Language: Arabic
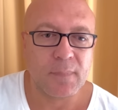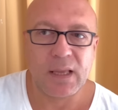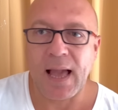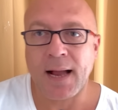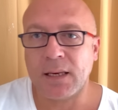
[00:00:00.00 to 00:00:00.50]

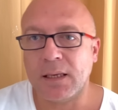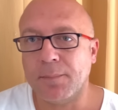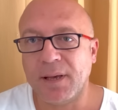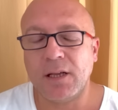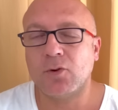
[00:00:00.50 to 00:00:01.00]
يعني
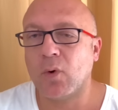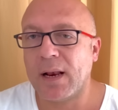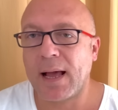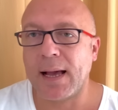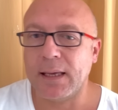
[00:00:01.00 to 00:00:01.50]
بيت
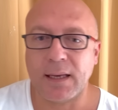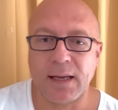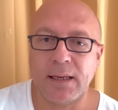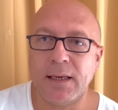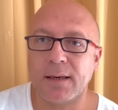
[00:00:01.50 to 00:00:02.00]
ولا
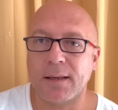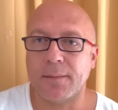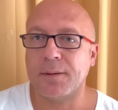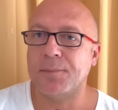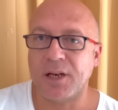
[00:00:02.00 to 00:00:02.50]
هيغنيك
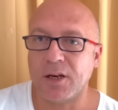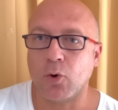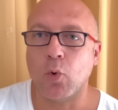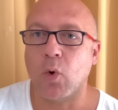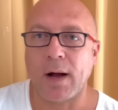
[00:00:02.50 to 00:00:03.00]
من
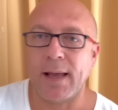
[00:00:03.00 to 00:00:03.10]
جوع